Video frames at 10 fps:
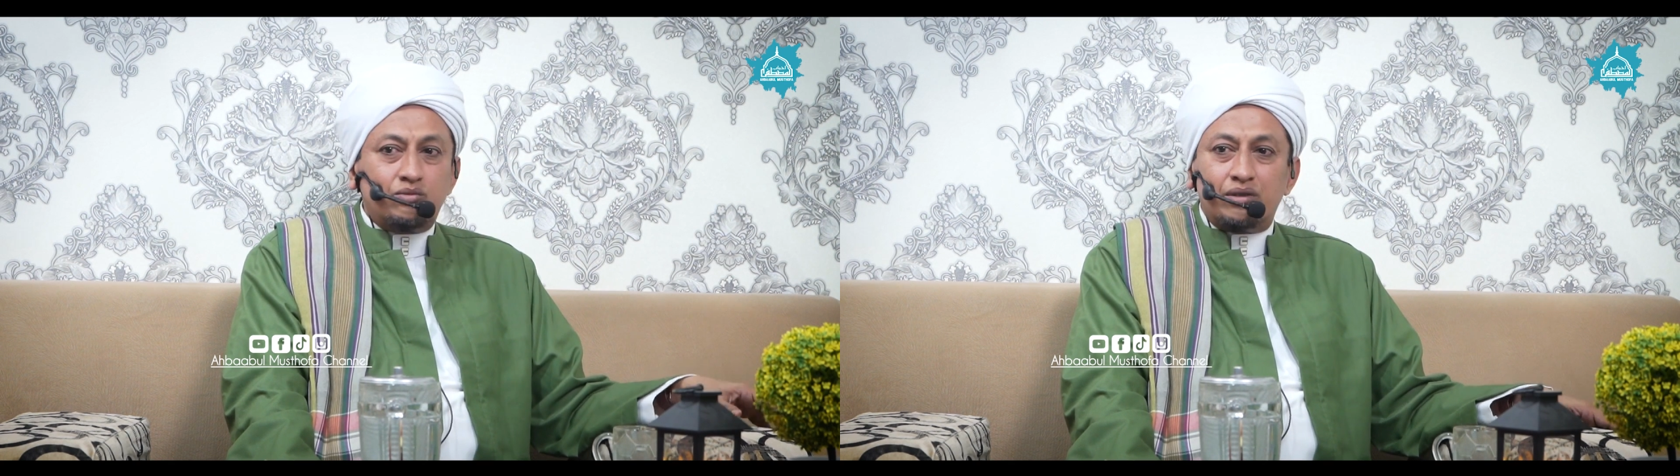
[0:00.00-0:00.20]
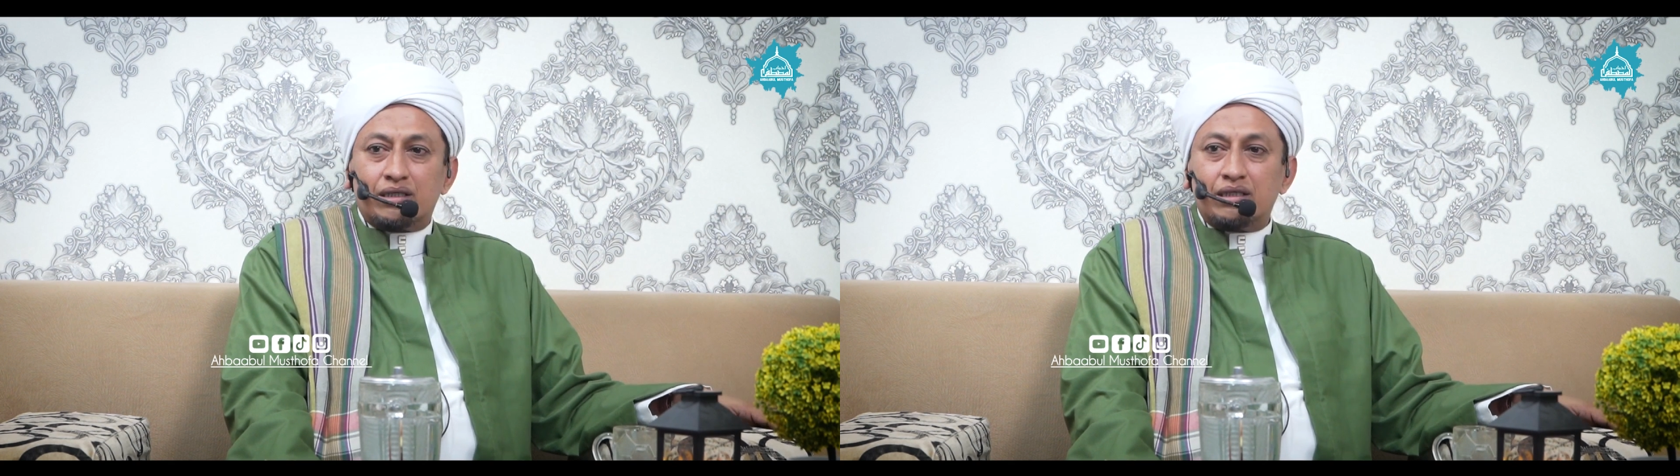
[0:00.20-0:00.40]

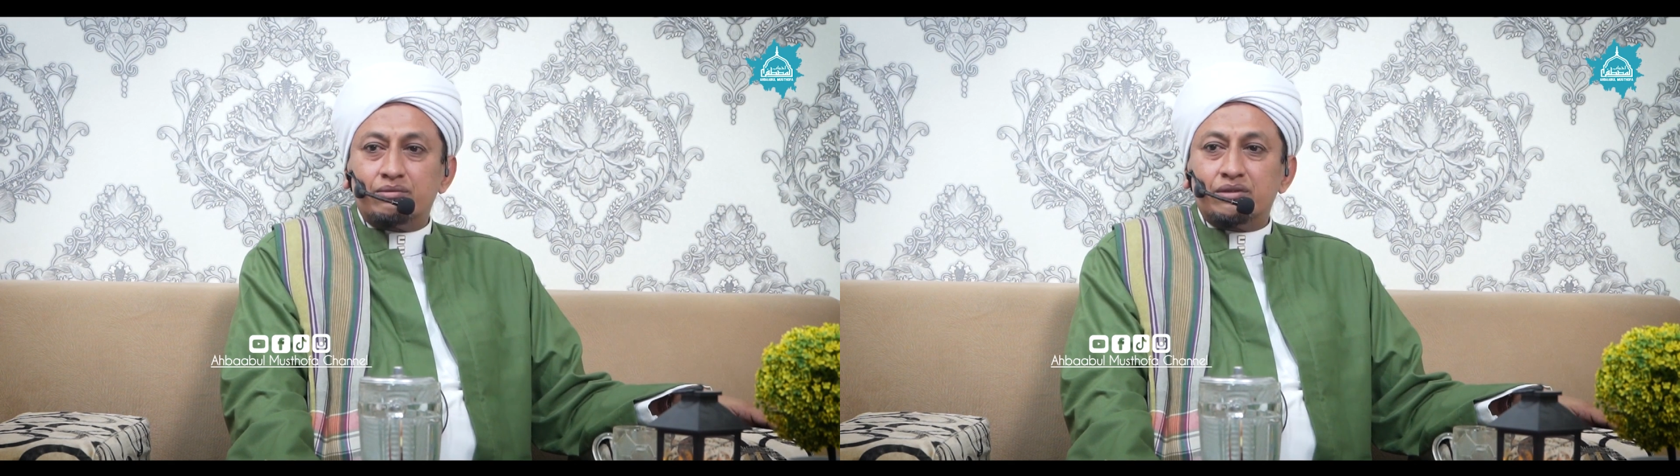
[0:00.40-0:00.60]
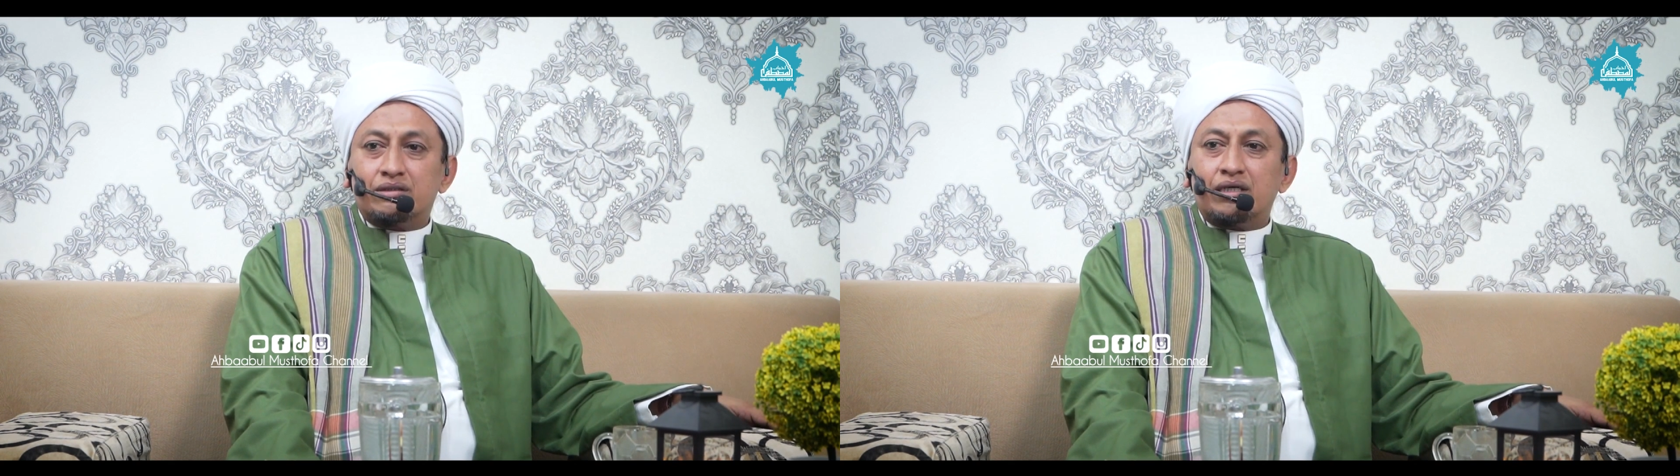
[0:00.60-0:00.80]
Abu
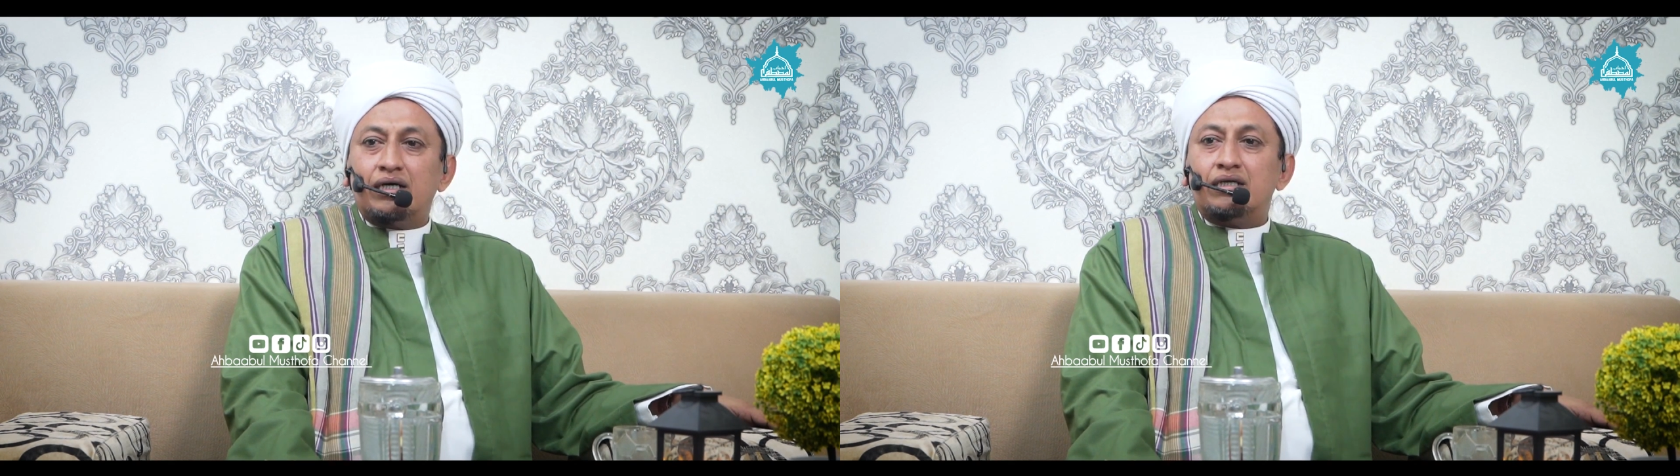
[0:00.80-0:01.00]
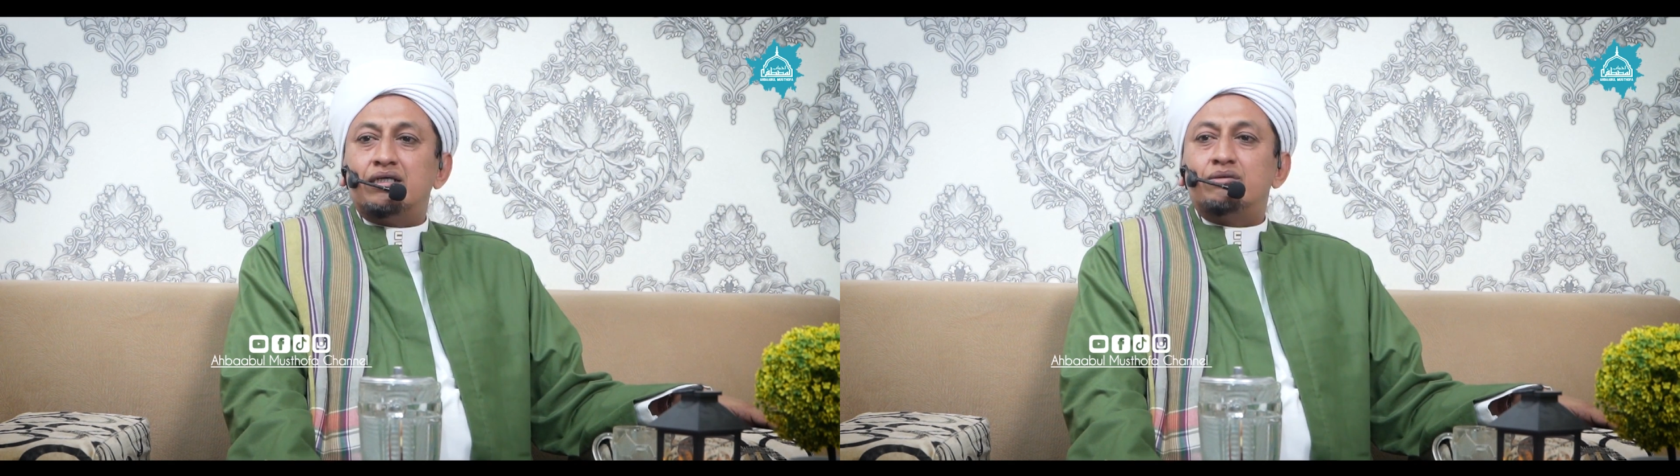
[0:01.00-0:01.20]
Bakar bin
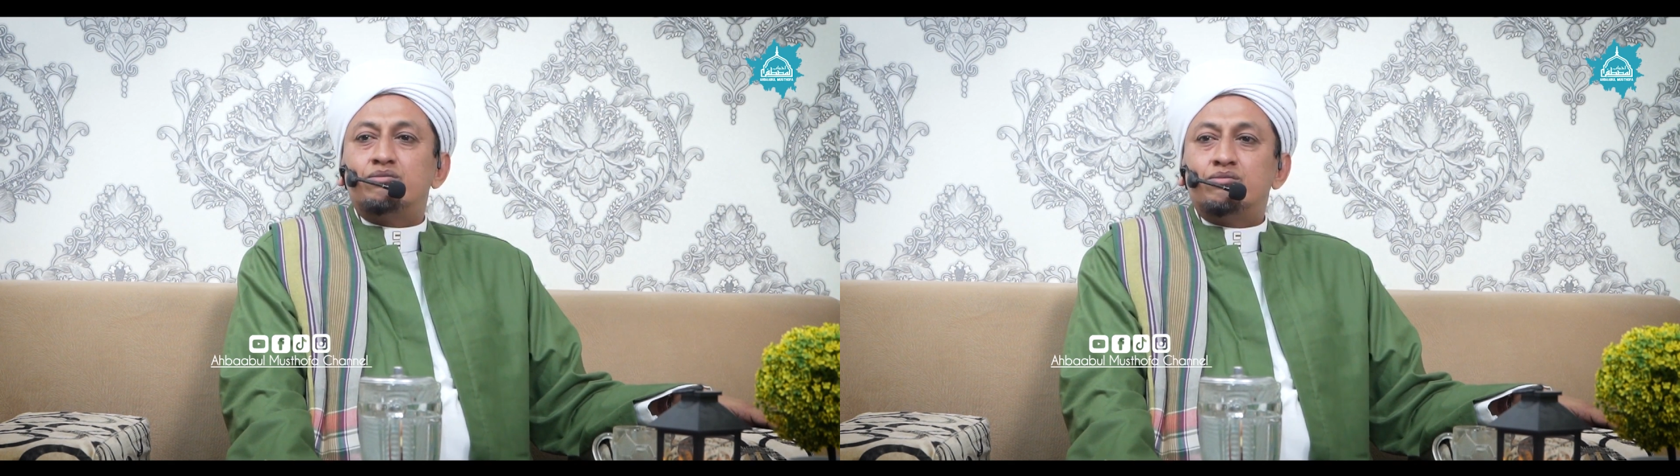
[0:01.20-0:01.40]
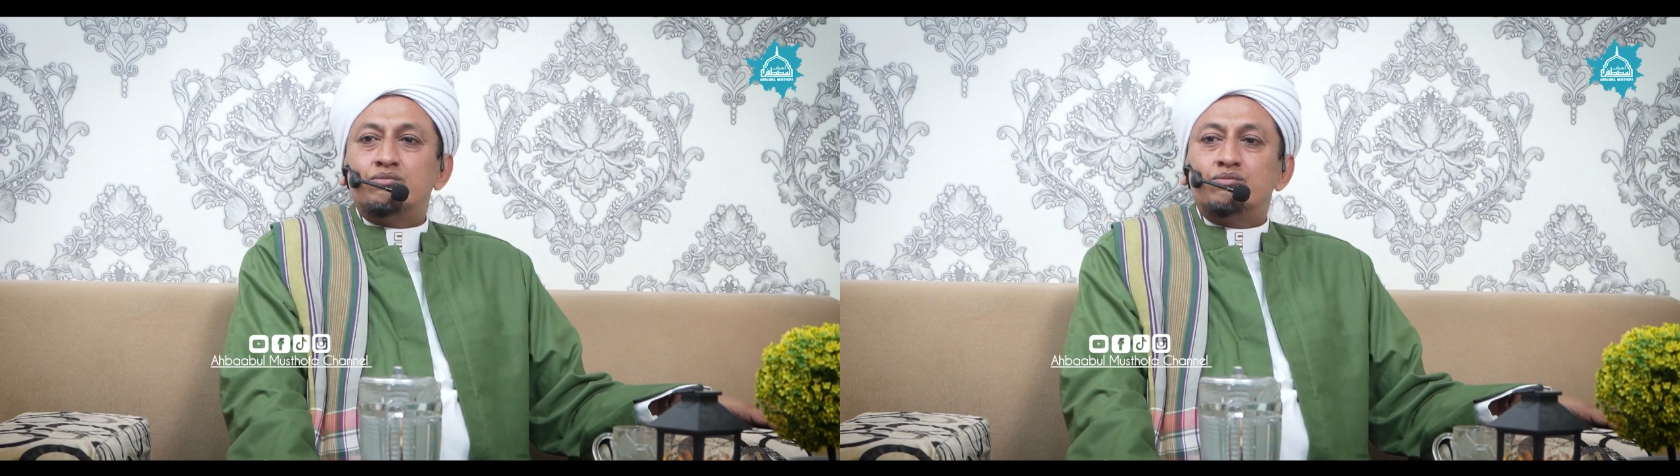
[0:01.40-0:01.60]
Salim